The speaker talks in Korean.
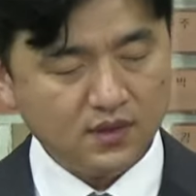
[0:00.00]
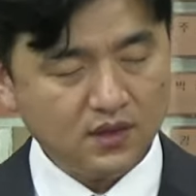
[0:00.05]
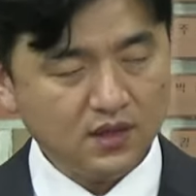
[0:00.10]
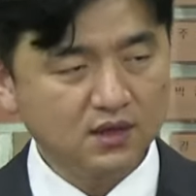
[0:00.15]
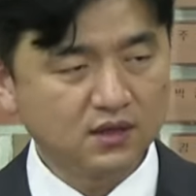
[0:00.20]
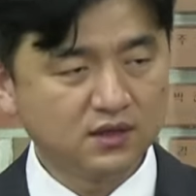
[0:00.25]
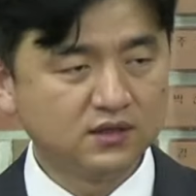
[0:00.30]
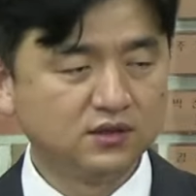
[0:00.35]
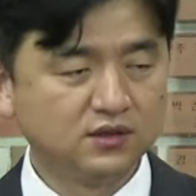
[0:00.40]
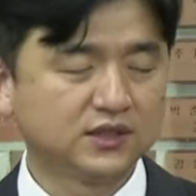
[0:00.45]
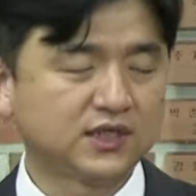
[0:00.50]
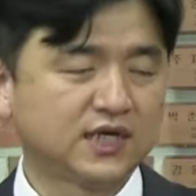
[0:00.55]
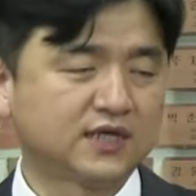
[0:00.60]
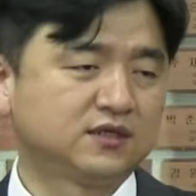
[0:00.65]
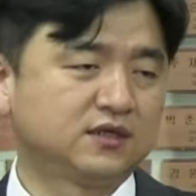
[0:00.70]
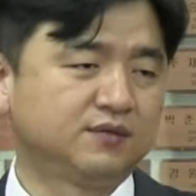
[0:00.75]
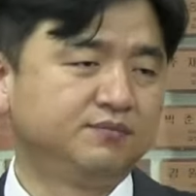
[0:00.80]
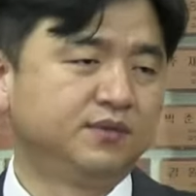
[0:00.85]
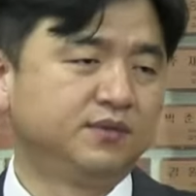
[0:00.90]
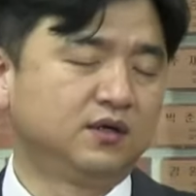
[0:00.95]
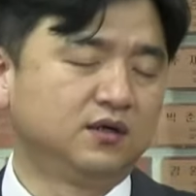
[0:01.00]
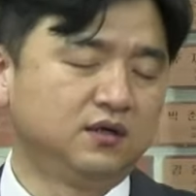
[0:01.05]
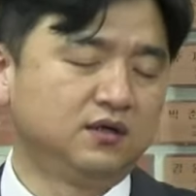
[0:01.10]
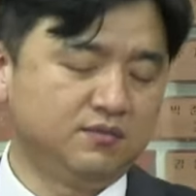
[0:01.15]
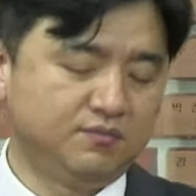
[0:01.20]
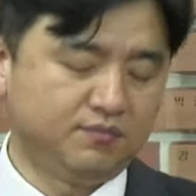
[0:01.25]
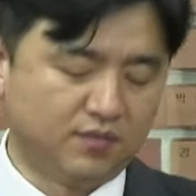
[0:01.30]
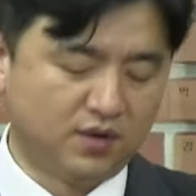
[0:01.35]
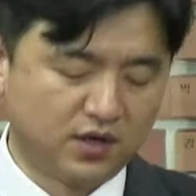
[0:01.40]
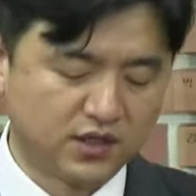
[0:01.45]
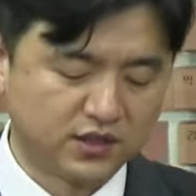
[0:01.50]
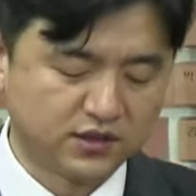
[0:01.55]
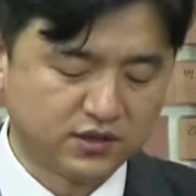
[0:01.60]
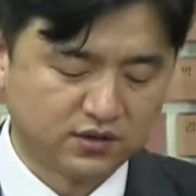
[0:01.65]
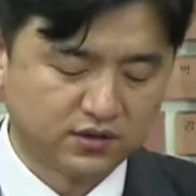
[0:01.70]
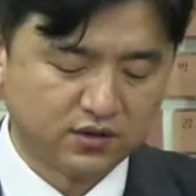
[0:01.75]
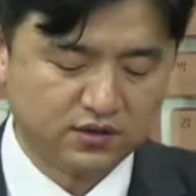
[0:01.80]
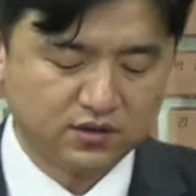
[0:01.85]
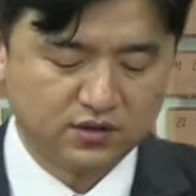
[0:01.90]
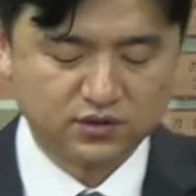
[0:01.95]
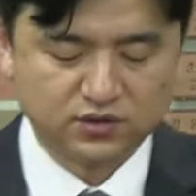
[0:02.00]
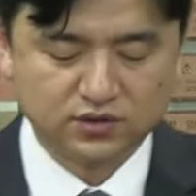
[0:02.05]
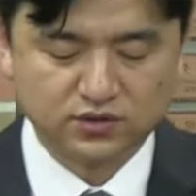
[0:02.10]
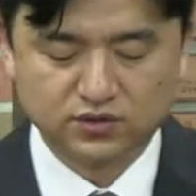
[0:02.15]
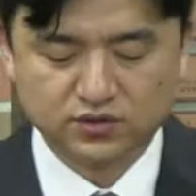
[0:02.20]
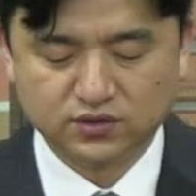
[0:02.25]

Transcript: 그 4천 명을 먹이셨던 것이죠.